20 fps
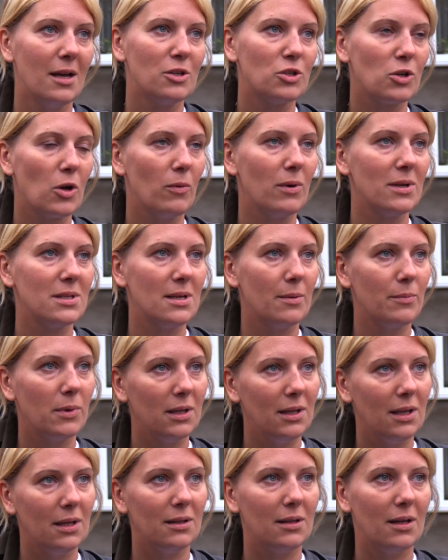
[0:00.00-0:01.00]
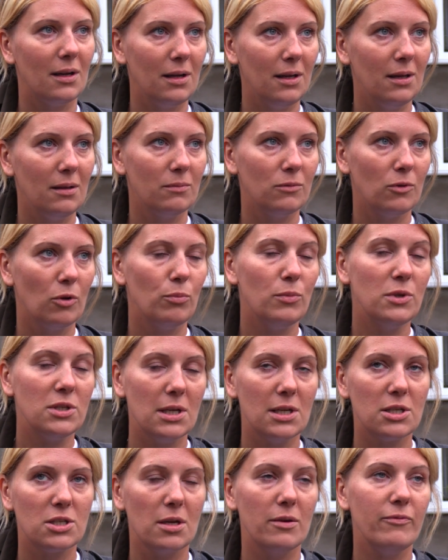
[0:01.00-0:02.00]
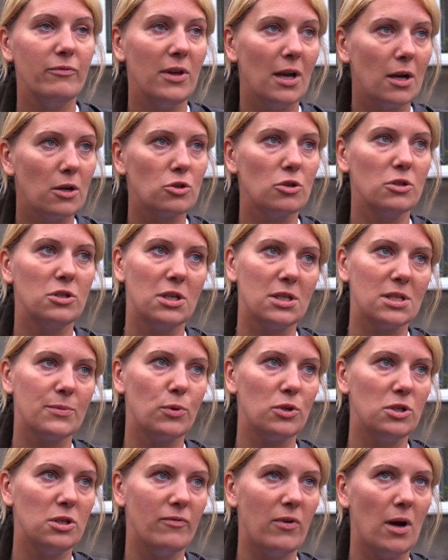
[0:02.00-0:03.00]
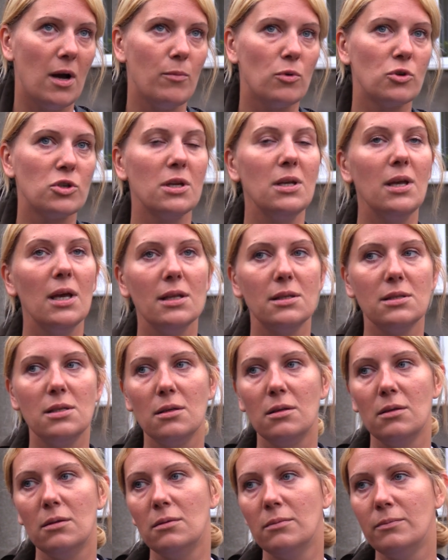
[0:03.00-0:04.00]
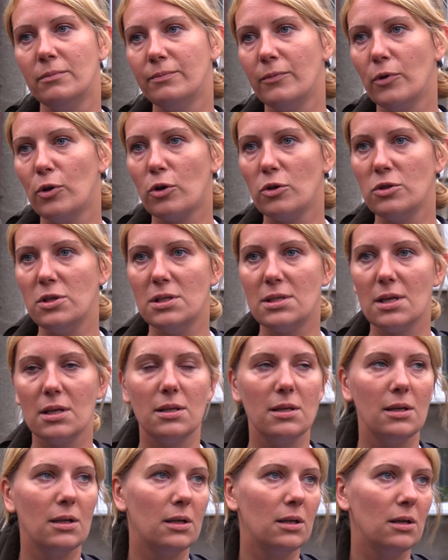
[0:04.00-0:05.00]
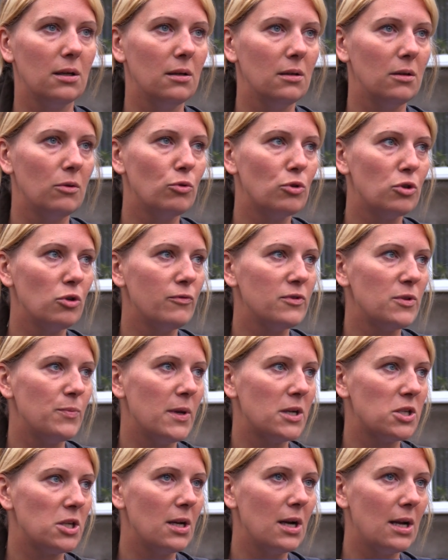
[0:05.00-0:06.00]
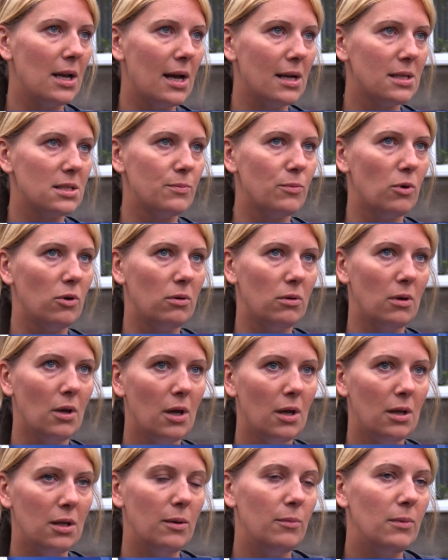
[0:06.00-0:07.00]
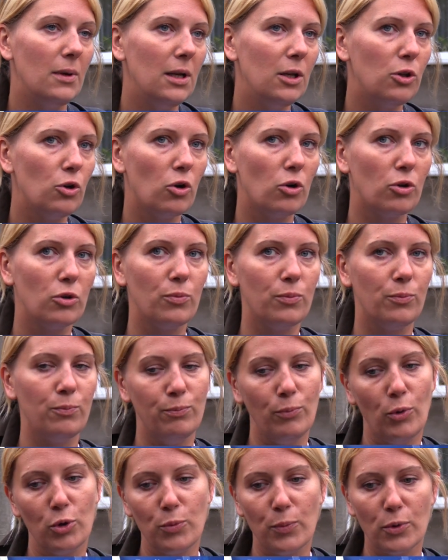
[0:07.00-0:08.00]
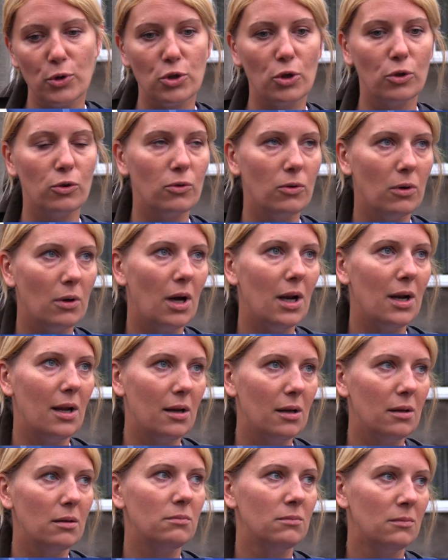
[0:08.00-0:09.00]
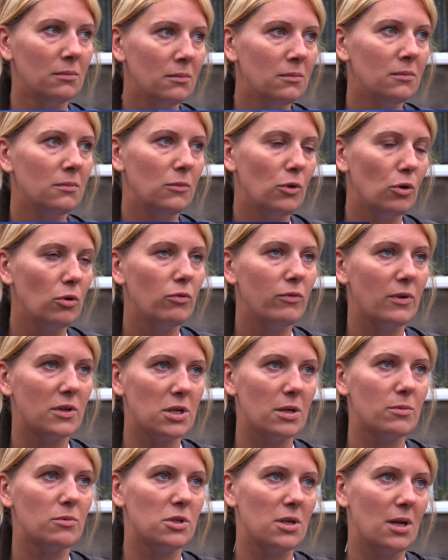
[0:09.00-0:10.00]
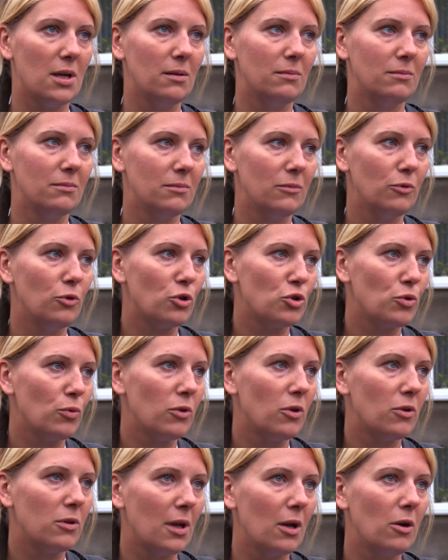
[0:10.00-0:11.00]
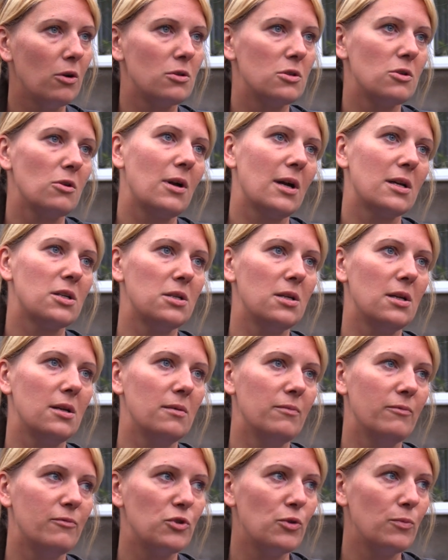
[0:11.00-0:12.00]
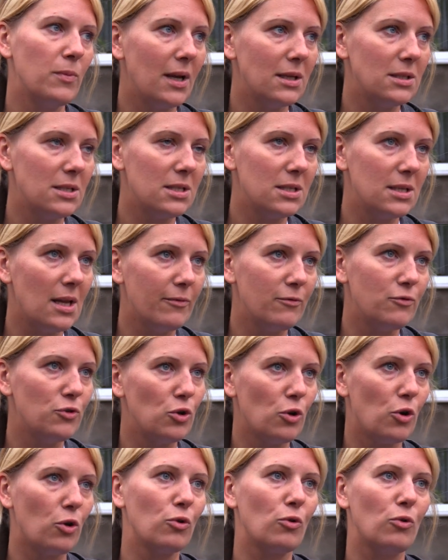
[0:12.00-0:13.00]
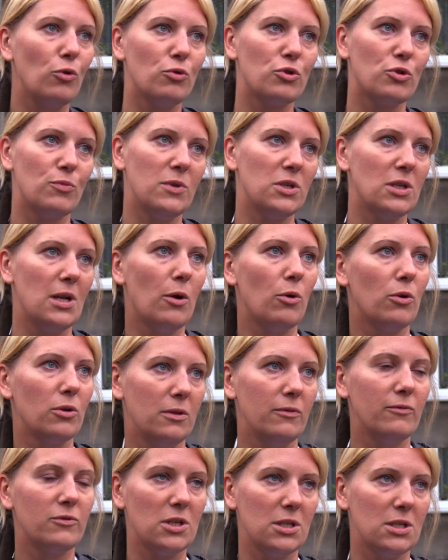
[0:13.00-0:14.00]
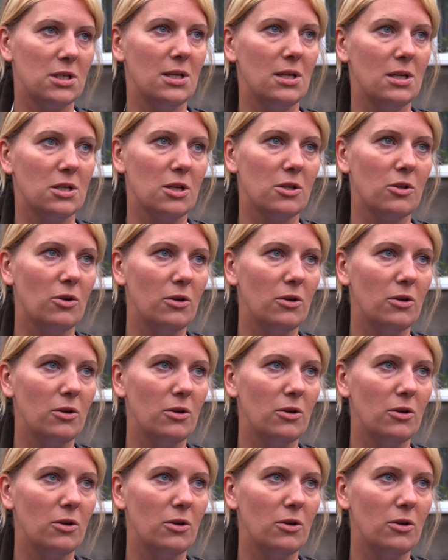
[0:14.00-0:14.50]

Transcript: szkoła zamknięta i no myślę, że większość się spodziewała, może nie rodzice tych uczniów z pierwszych klas, bo nie byli to od, od początku, ale no uważam, że doszło do tego, co każdy w sumie gdzieś tam w środku już myślał o tym wcześniej, że